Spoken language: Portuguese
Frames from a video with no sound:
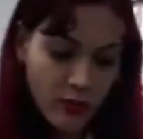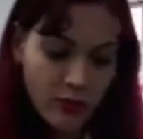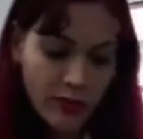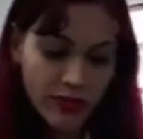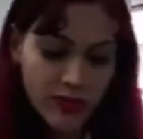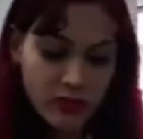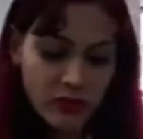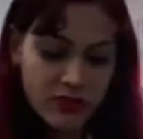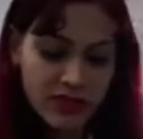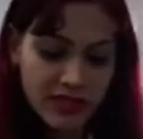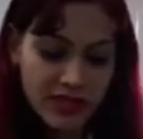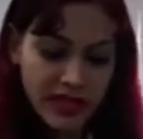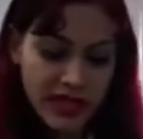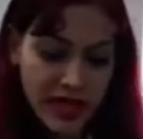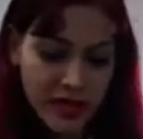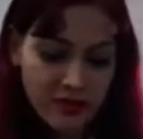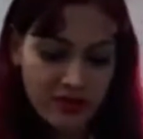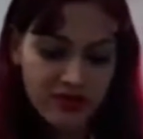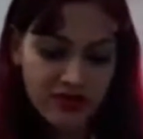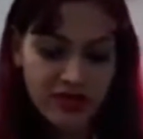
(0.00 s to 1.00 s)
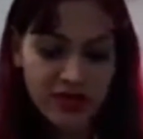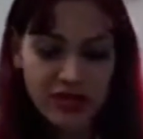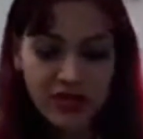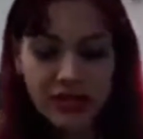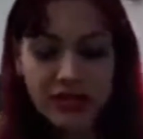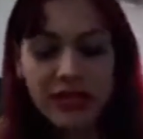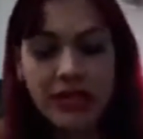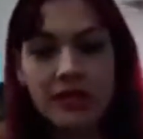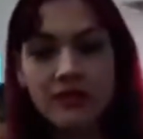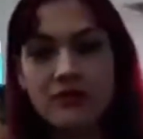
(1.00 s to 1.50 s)
é o industriário de
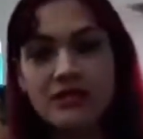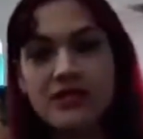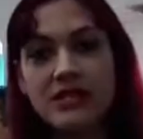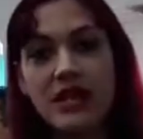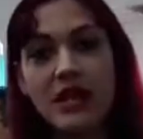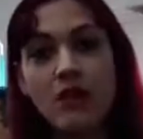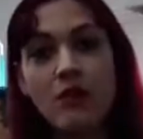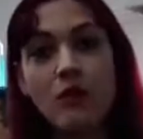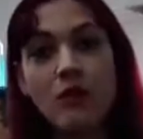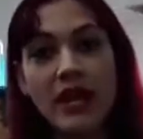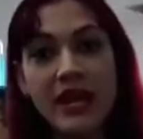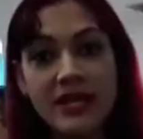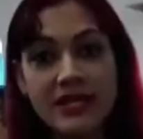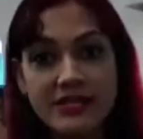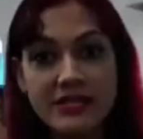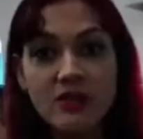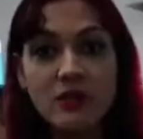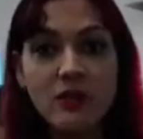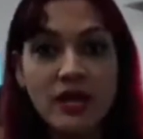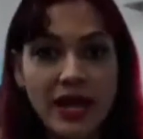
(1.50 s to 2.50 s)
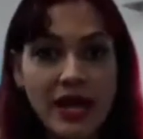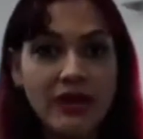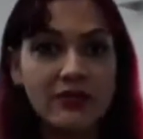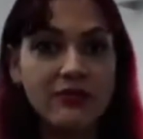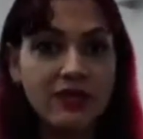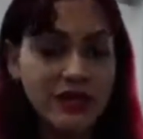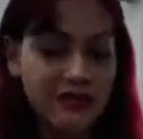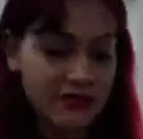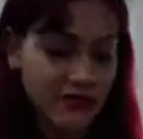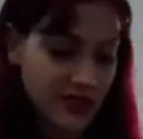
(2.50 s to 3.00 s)
30 anos, que é o
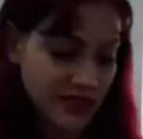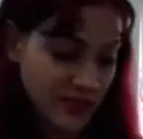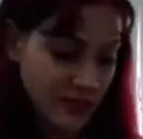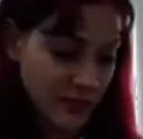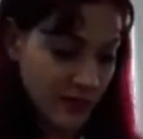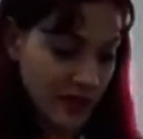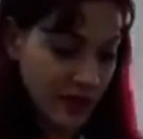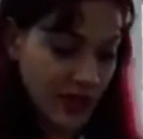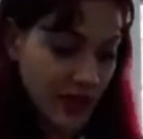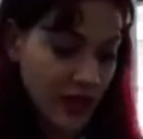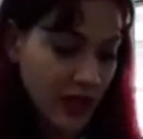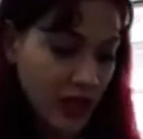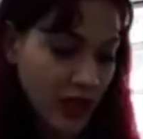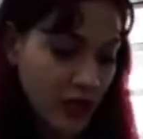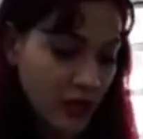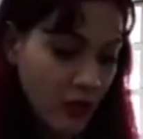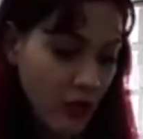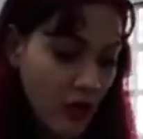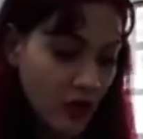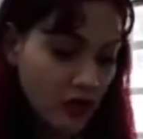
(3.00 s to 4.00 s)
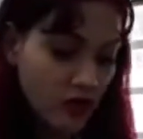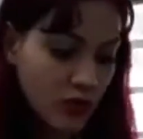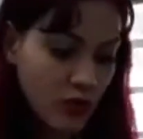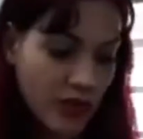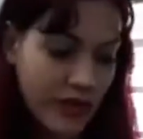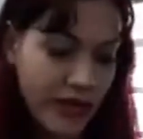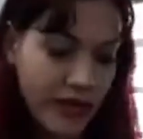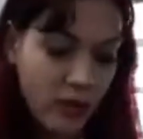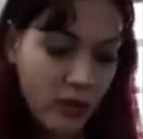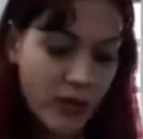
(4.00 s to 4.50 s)
ex-cunhado da vítima, e o
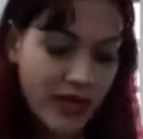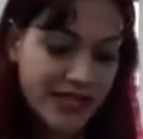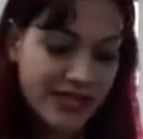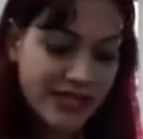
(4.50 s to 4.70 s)
outro é o